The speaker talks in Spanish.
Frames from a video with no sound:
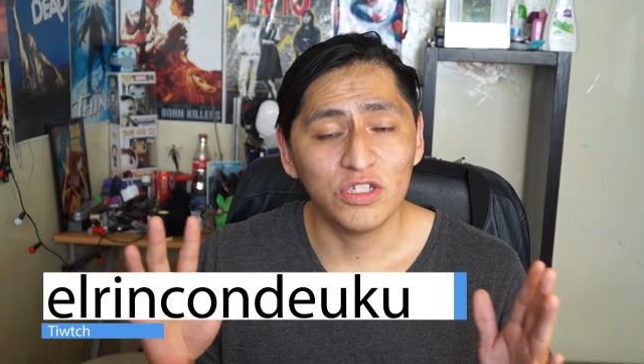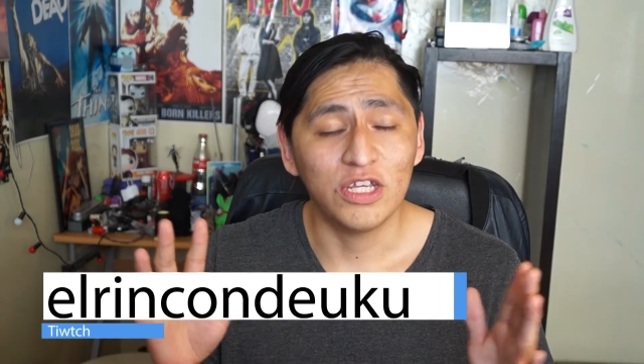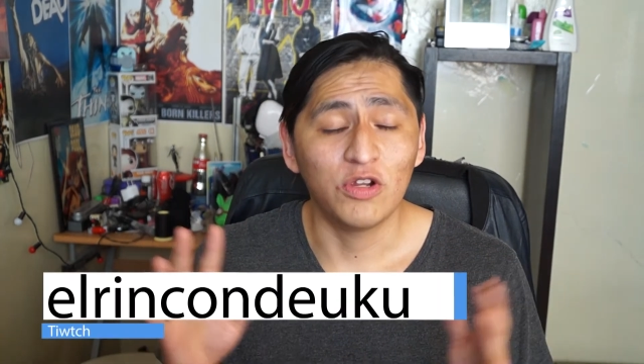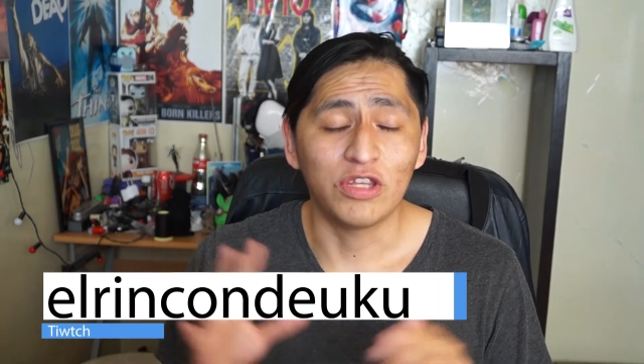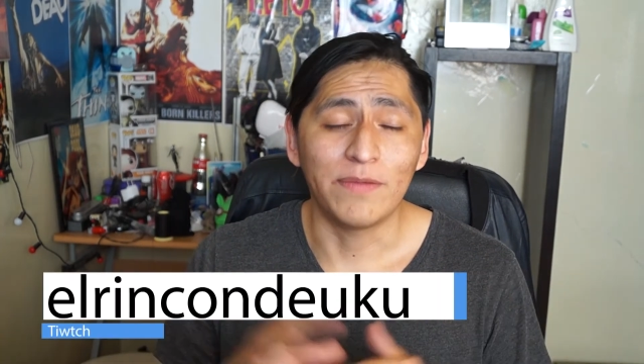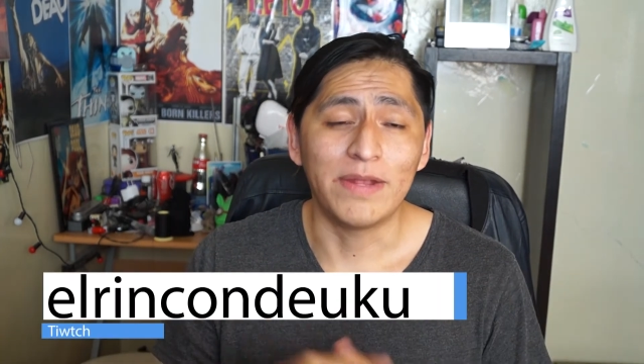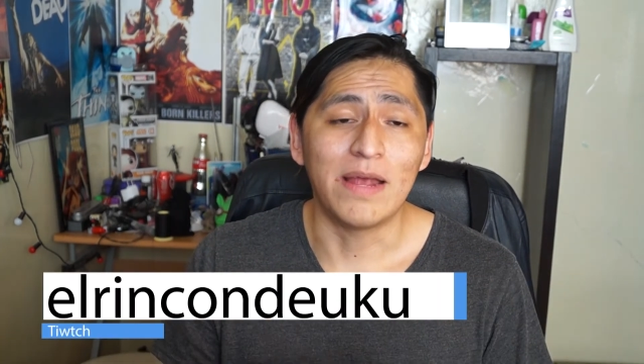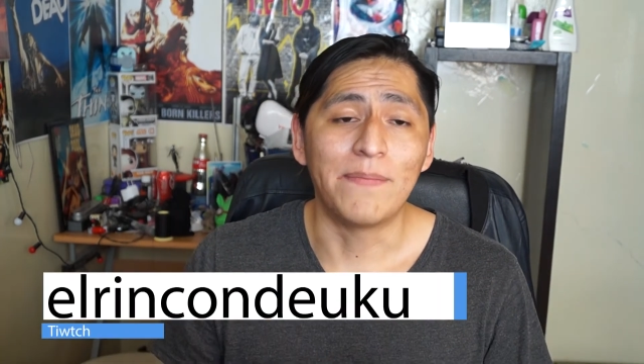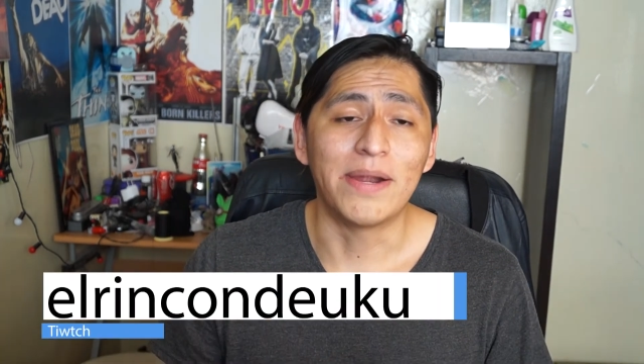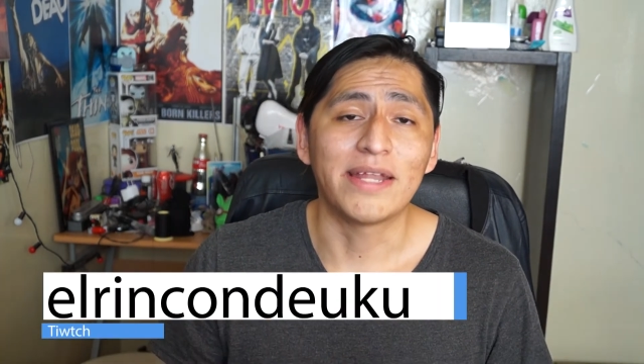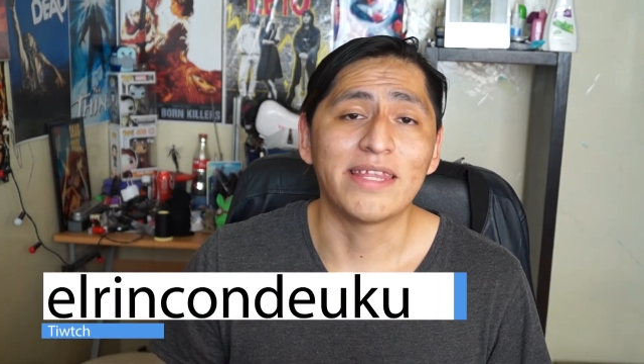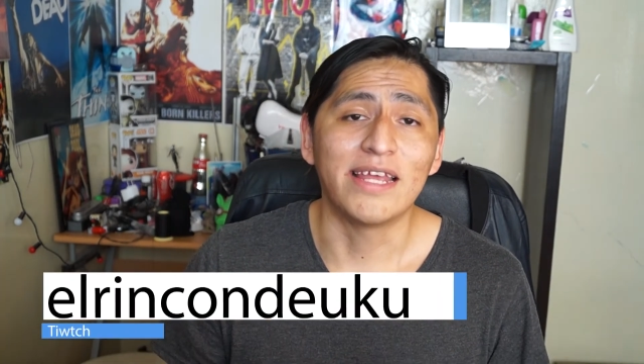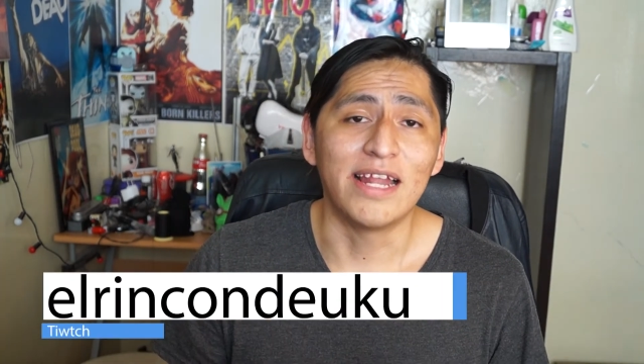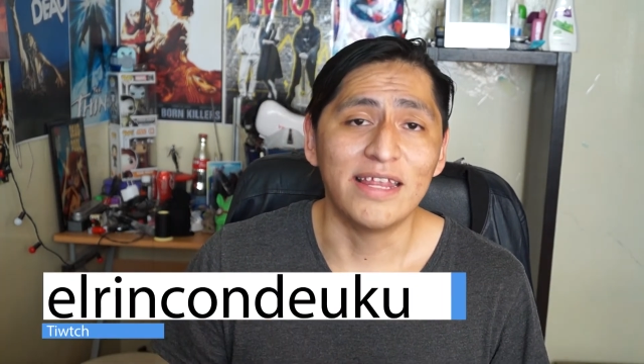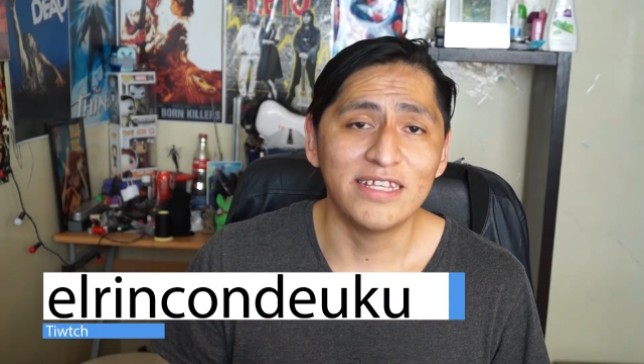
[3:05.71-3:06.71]
sino también
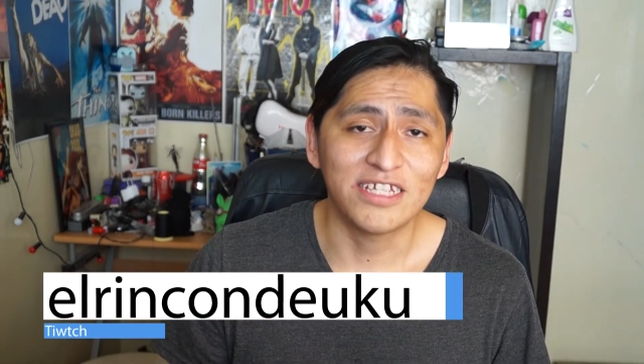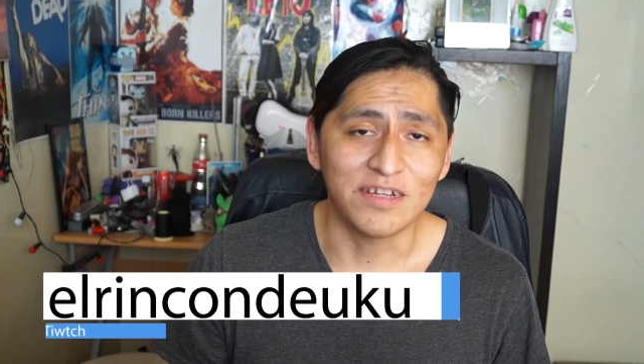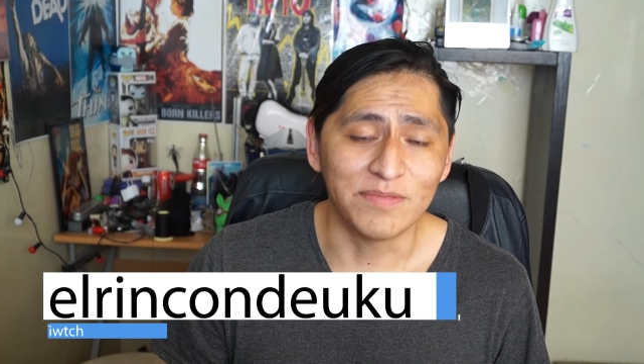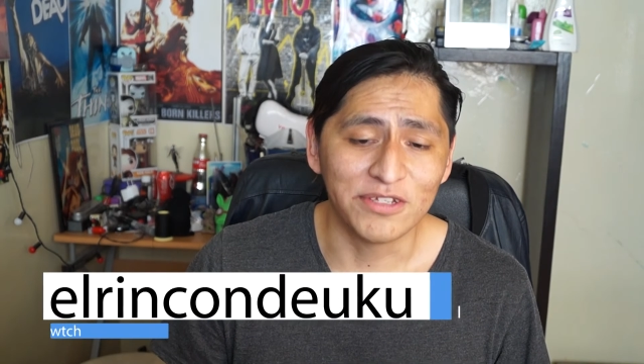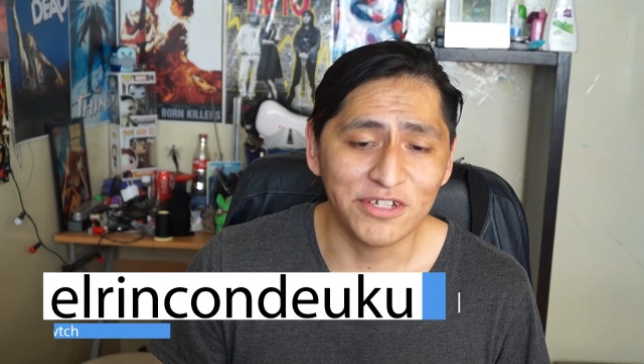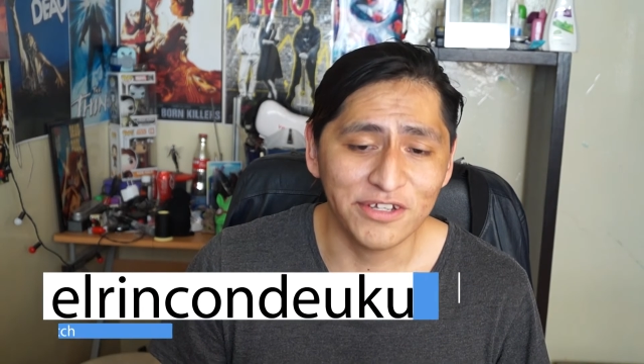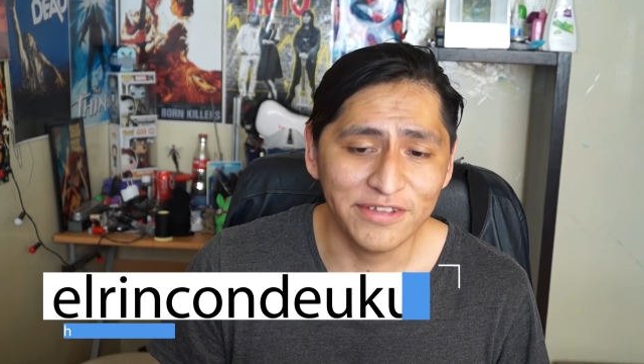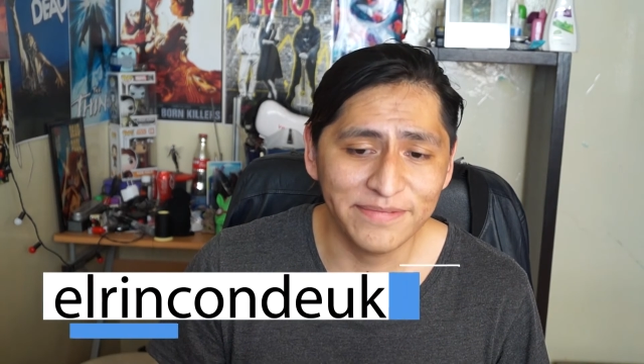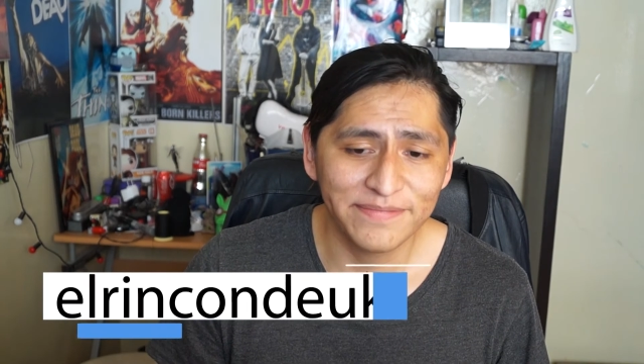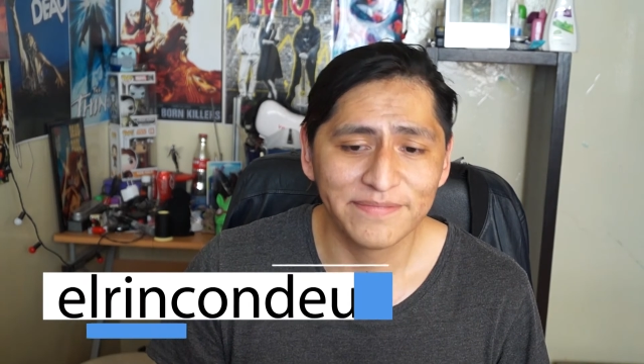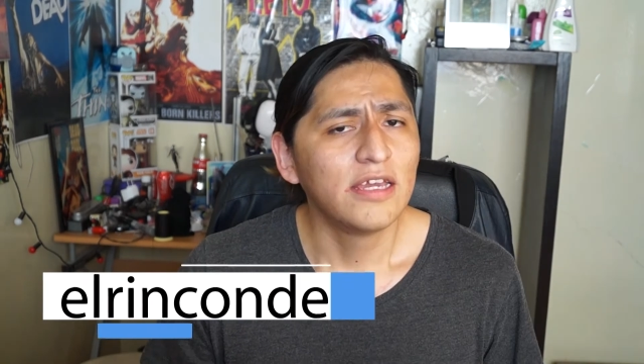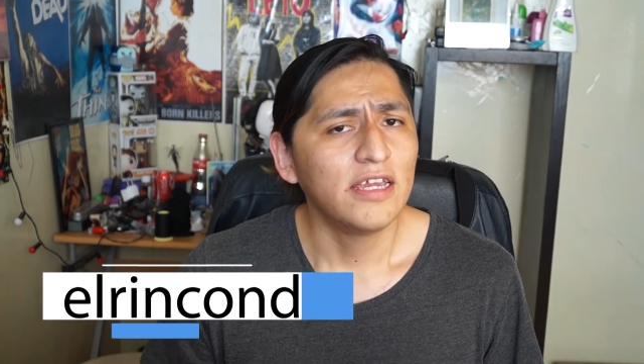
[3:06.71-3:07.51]
aparte de la descripción.